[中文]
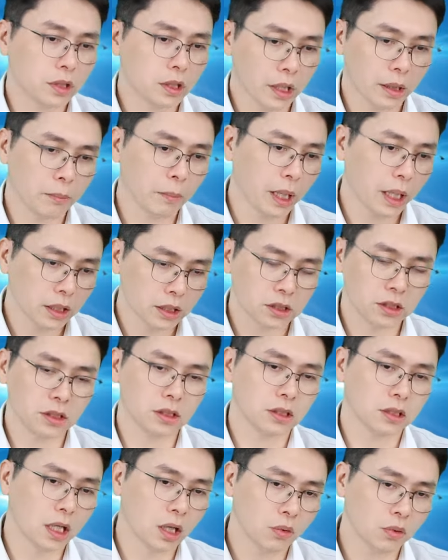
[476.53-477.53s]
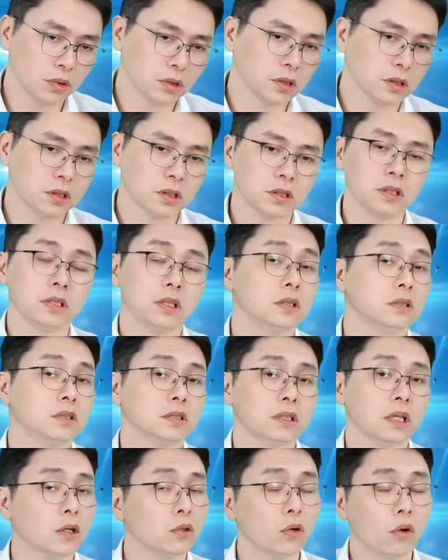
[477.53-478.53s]
易可以买个几张或者十几二十
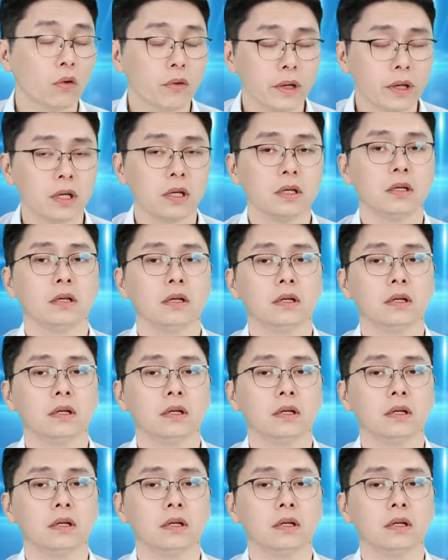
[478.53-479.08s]
张都 OK，